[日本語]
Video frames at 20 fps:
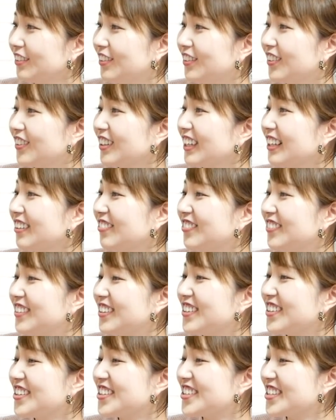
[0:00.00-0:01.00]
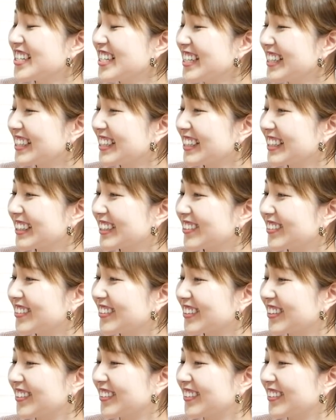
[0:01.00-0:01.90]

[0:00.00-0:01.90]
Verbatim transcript: これも美味しそう